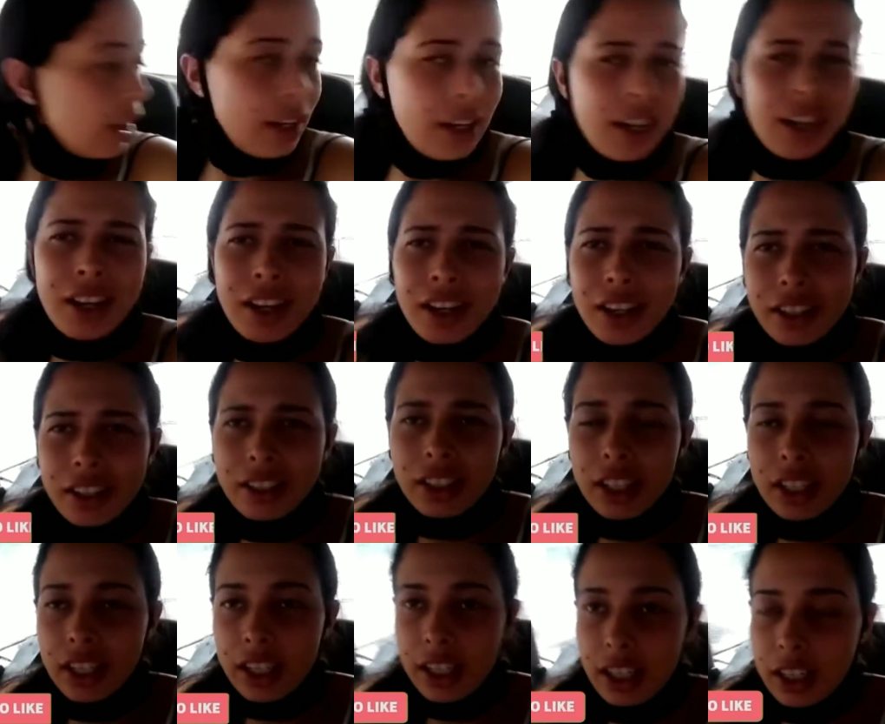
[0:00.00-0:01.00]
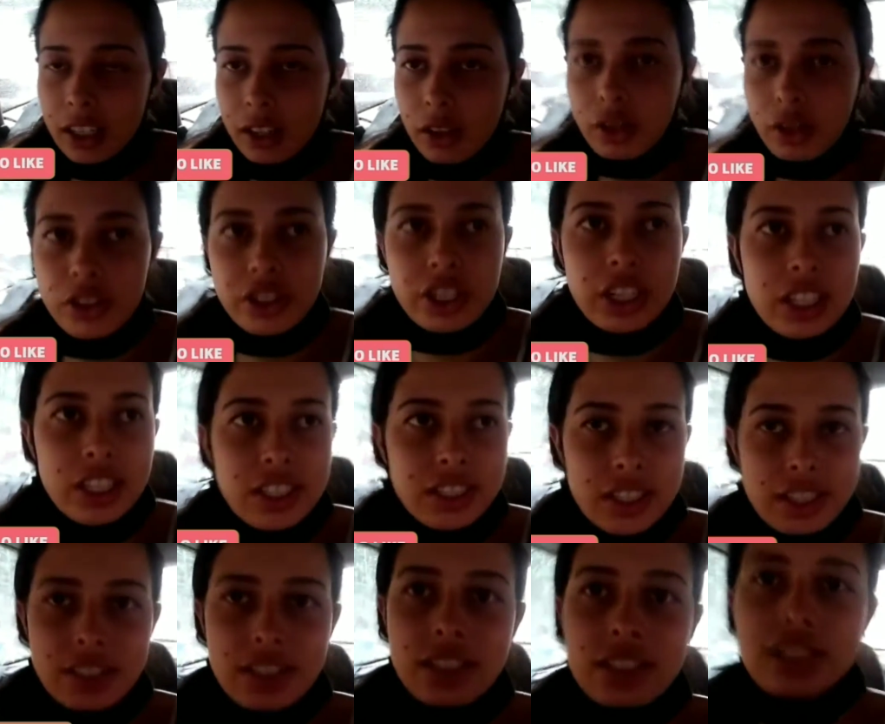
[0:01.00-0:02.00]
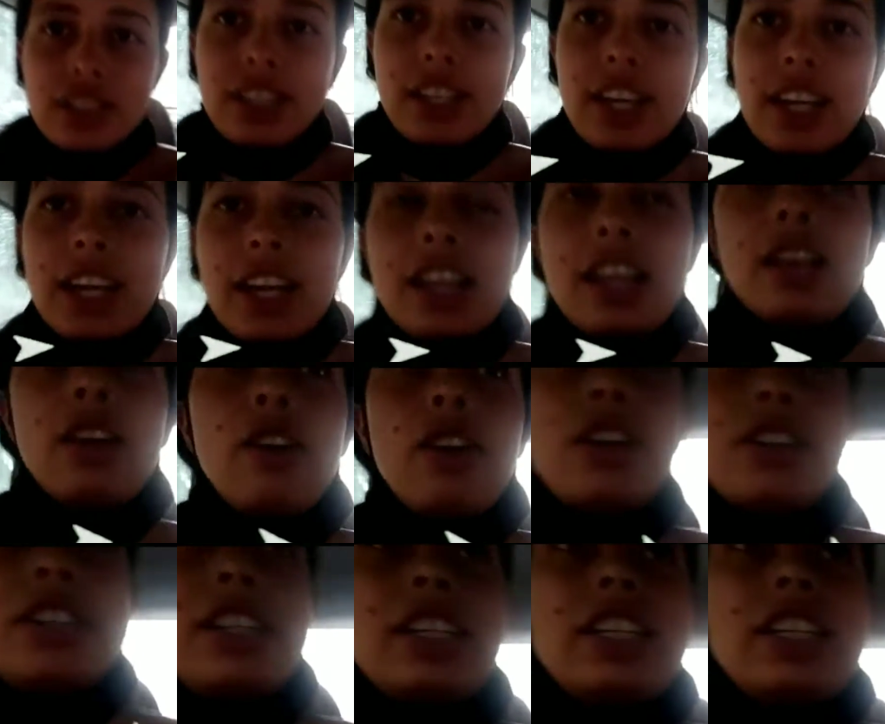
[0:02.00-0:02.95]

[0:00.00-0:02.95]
Ai, naquela loja ali, esqueci já, naquela loja